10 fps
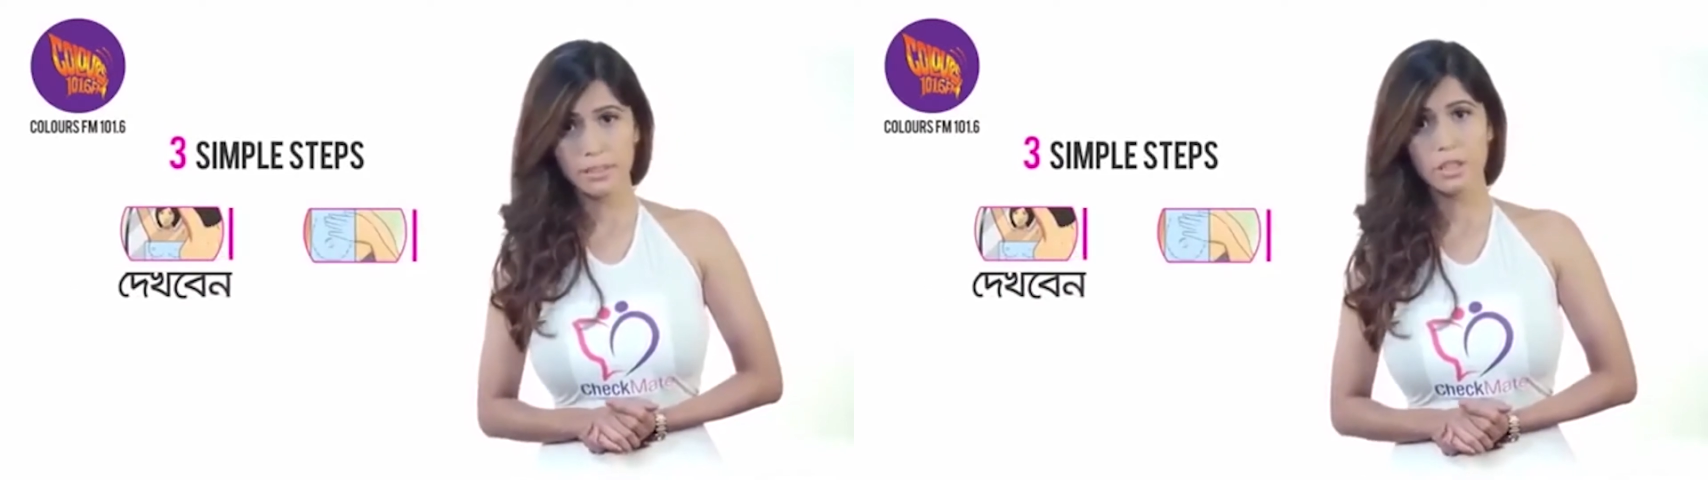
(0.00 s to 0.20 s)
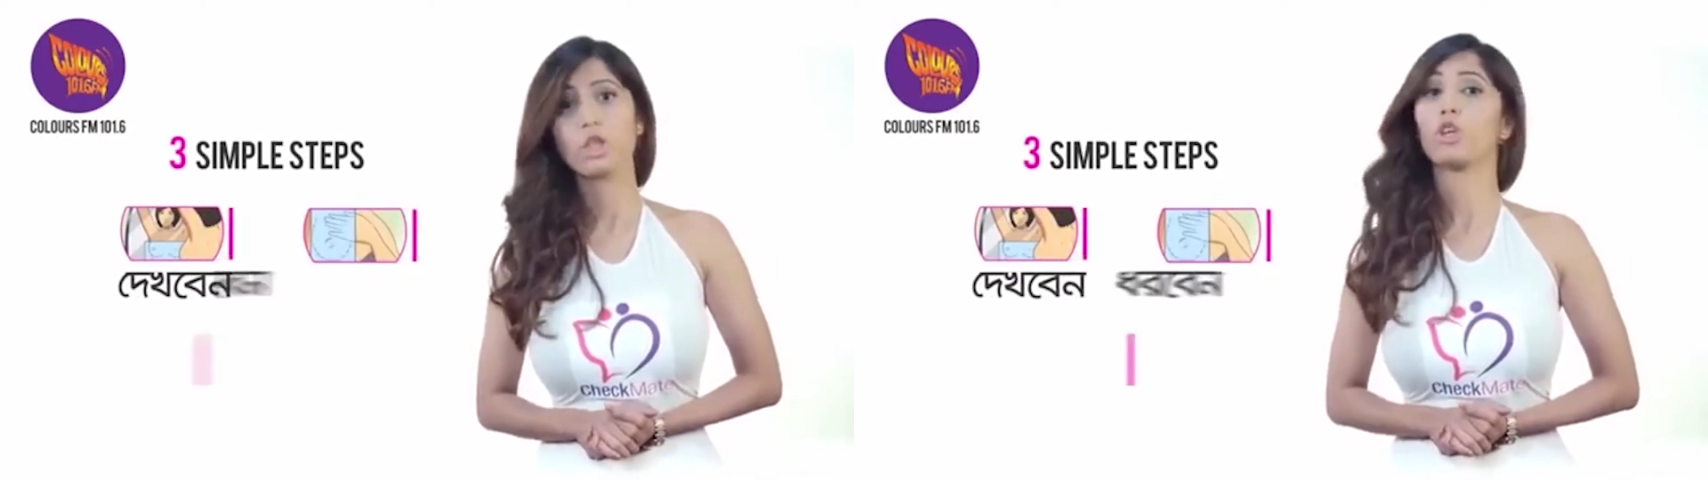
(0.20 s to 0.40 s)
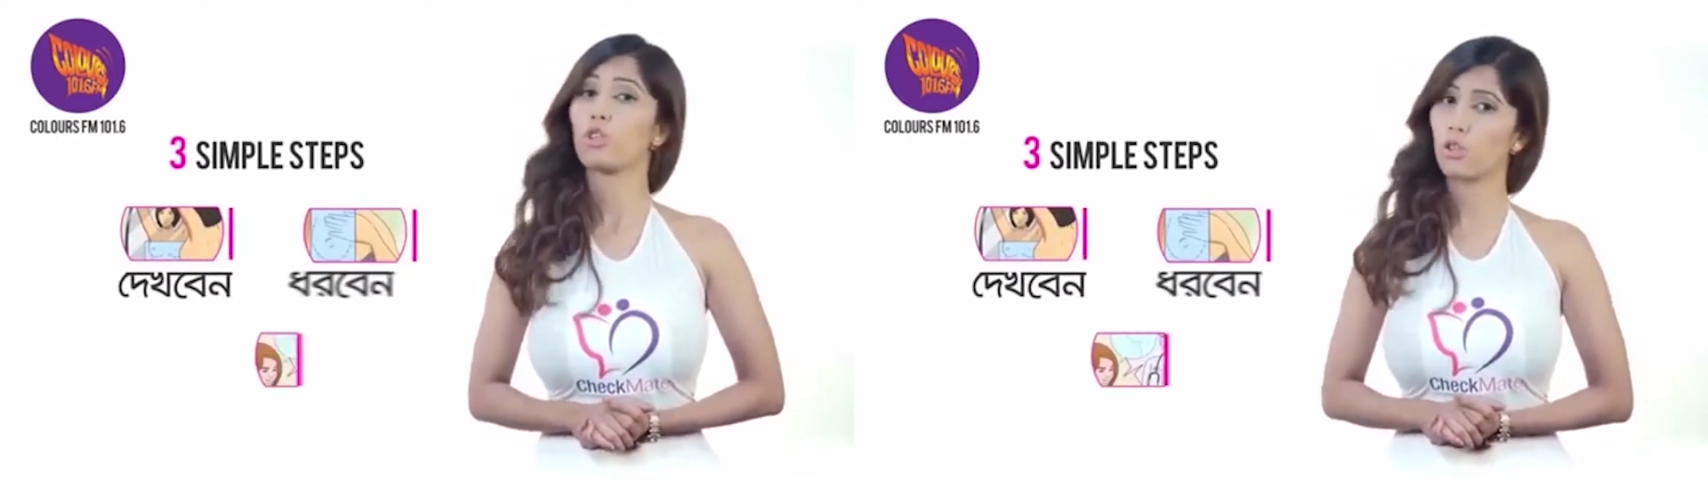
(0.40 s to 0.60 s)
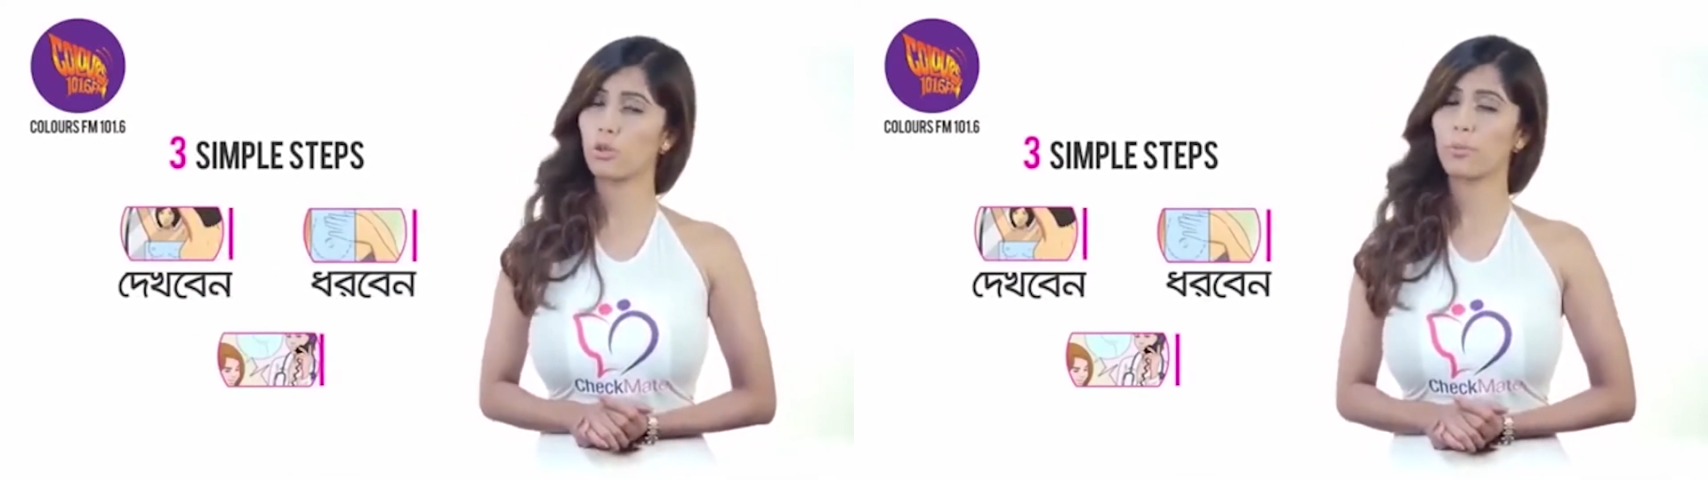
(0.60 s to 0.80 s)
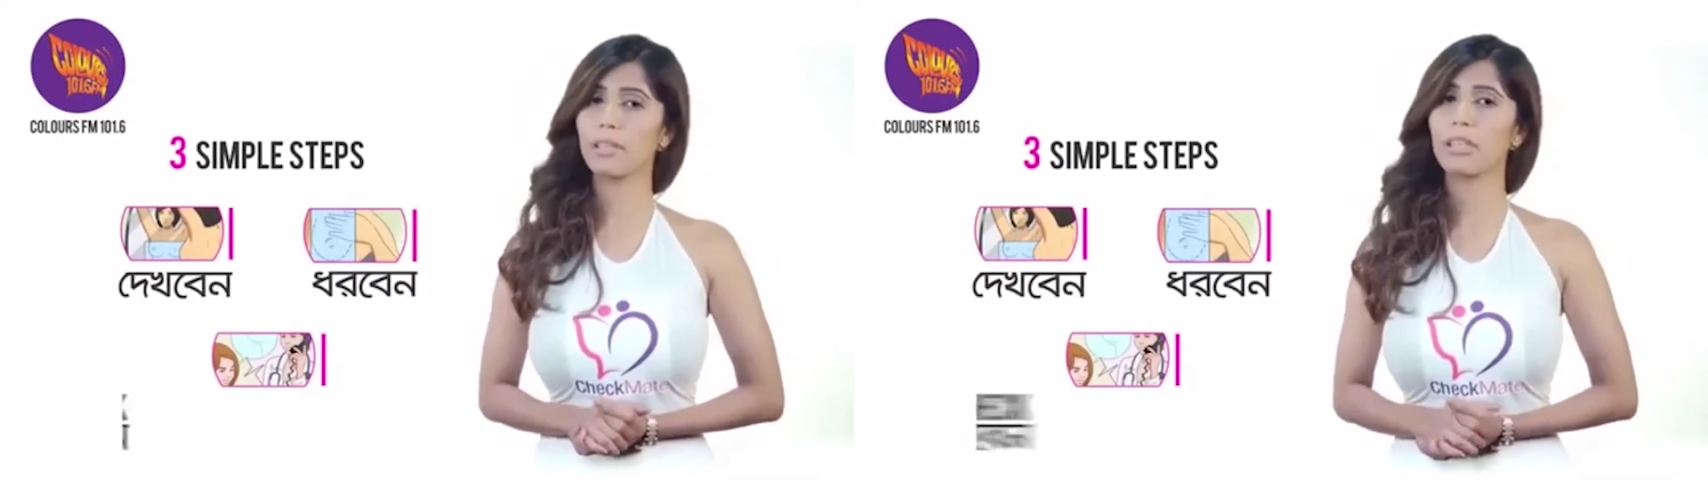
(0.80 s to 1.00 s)
দেখবেন
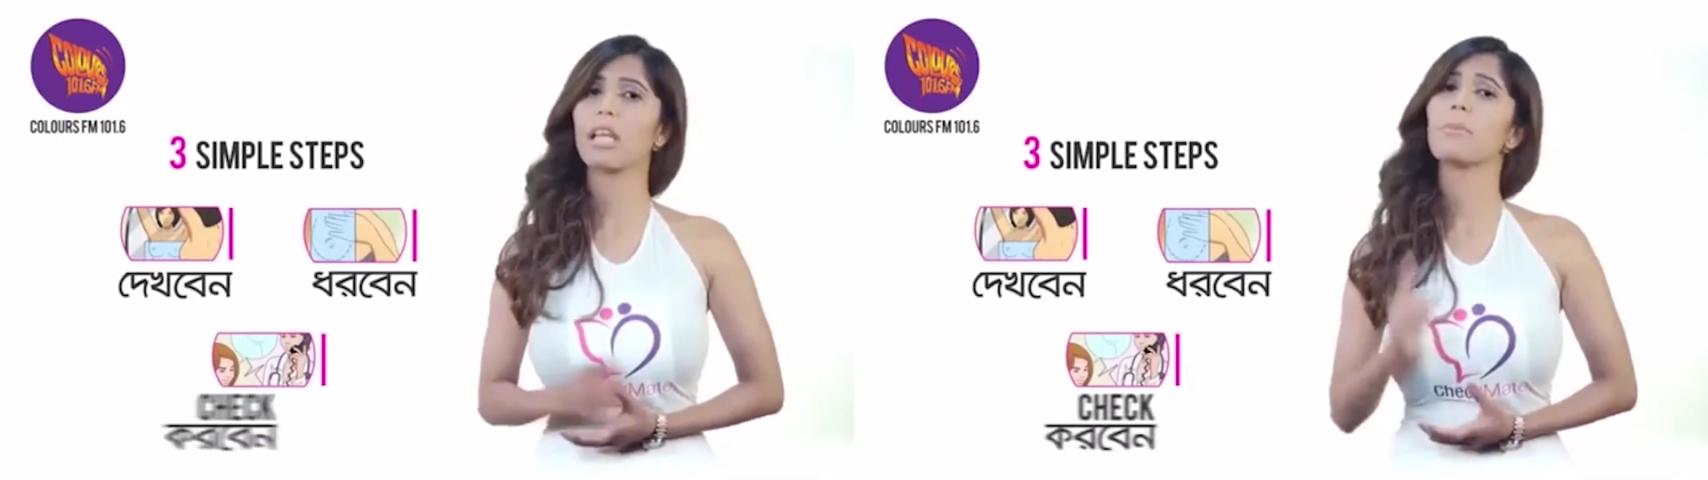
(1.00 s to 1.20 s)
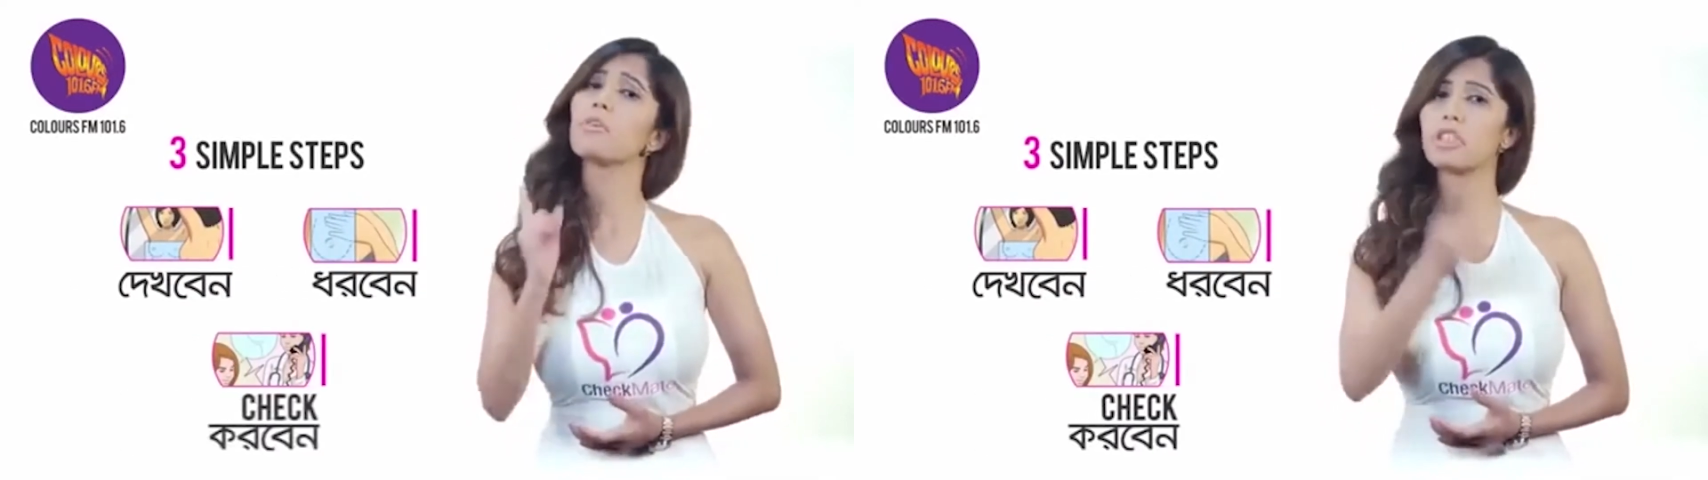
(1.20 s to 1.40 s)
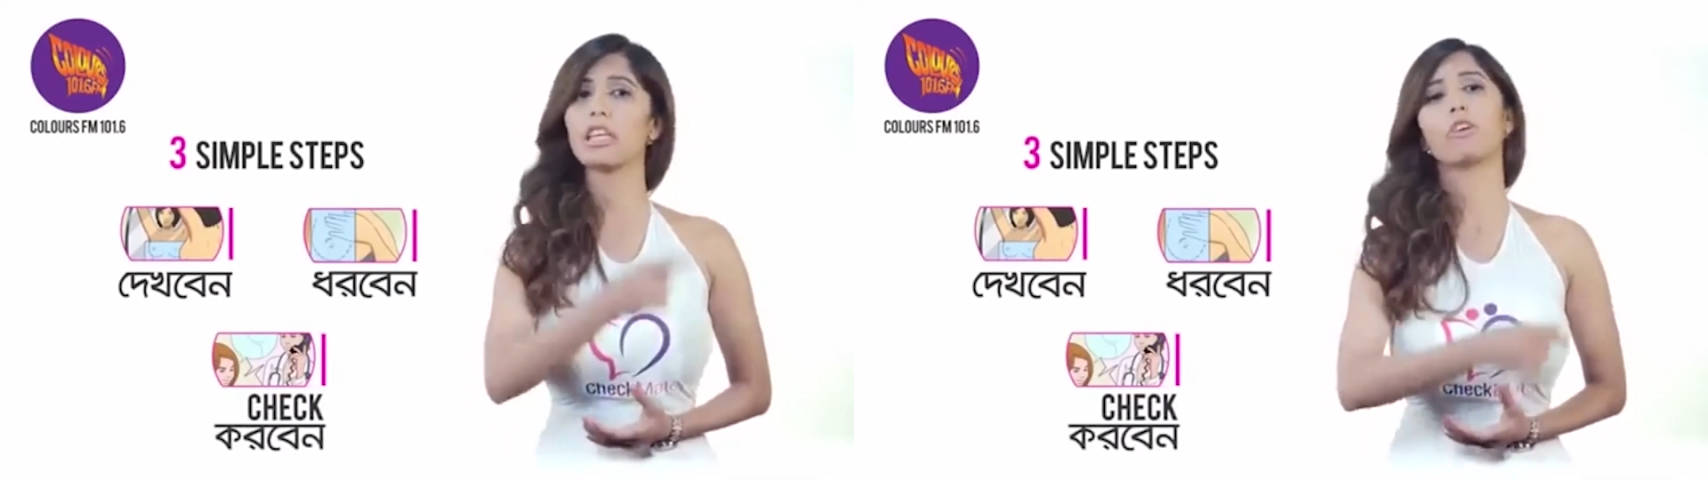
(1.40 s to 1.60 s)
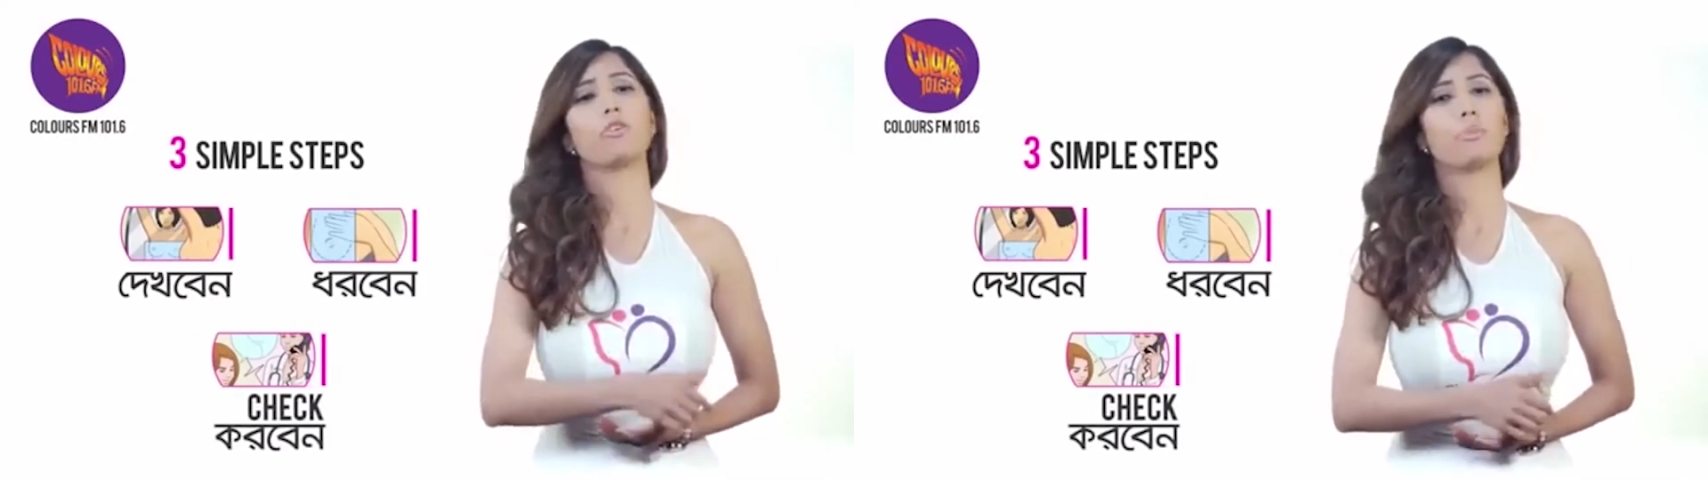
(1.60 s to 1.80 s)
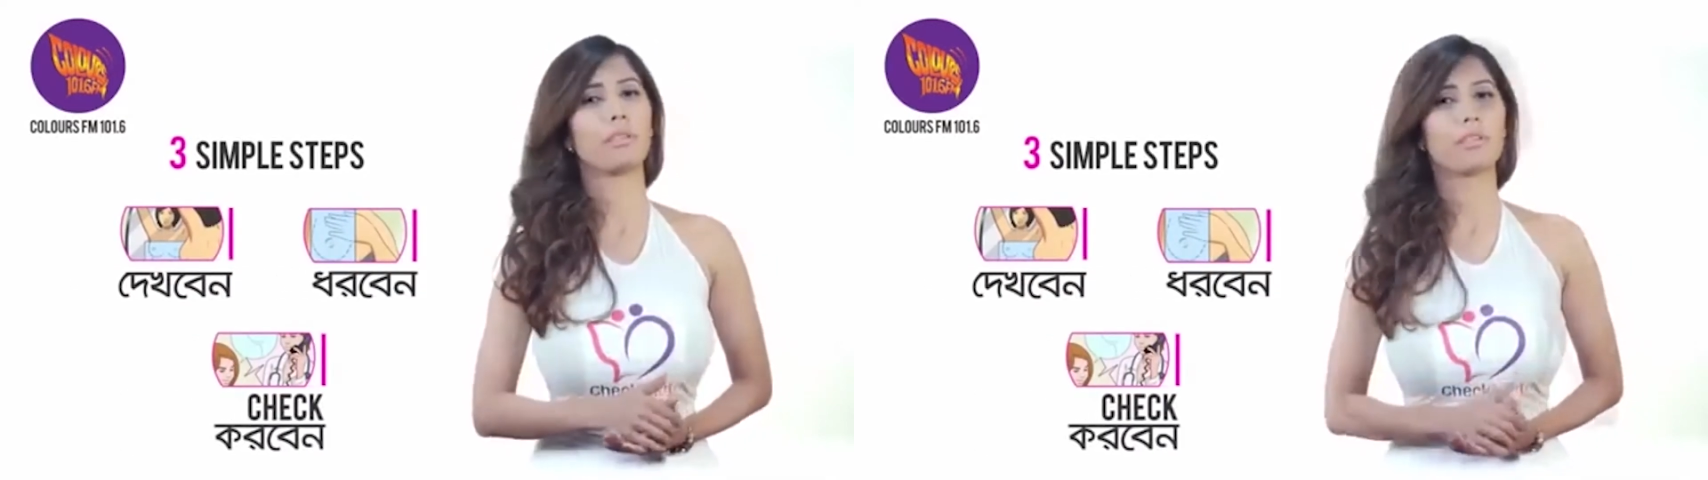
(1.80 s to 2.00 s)
ধরবেন এবং চেক